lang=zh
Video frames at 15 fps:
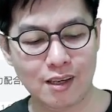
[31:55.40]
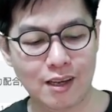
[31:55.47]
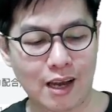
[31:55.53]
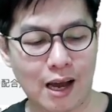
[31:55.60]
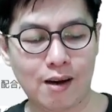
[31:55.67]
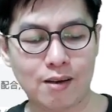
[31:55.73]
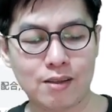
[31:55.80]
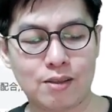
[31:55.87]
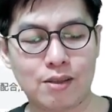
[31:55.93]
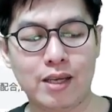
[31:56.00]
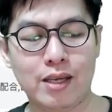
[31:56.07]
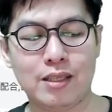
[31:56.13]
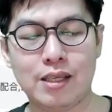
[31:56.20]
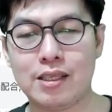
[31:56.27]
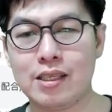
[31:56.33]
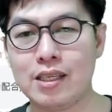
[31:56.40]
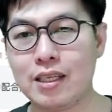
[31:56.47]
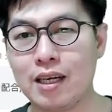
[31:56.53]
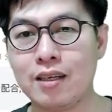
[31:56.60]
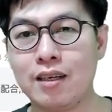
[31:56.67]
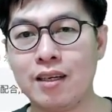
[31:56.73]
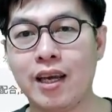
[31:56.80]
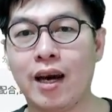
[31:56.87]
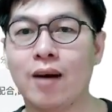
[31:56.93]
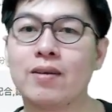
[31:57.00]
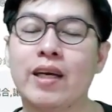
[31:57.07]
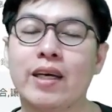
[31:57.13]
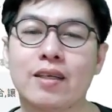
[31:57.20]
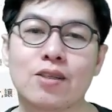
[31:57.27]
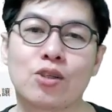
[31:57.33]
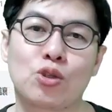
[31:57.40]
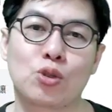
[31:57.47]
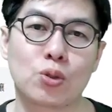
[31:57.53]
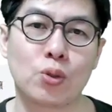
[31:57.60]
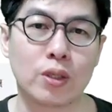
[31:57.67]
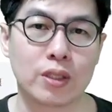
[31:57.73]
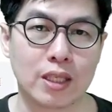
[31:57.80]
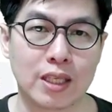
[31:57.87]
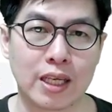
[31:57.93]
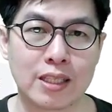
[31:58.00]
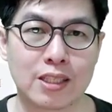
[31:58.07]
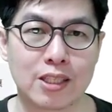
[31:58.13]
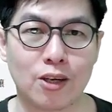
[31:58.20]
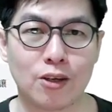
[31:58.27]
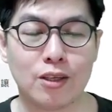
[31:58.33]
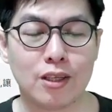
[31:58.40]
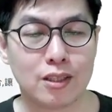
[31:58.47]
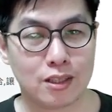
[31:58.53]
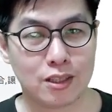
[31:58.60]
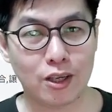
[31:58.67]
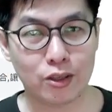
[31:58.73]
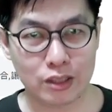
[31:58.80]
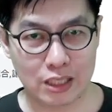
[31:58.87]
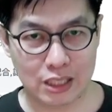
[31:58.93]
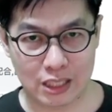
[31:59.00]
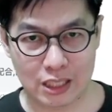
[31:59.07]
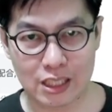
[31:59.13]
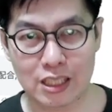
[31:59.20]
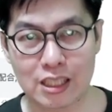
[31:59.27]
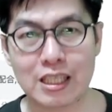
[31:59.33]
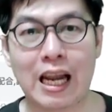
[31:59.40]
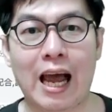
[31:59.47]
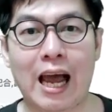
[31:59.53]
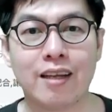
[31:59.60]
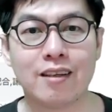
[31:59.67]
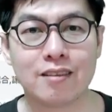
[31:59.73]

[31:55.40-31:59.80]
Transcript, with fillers: 好，所以这是一个鸟类的所有的研究，用鸡来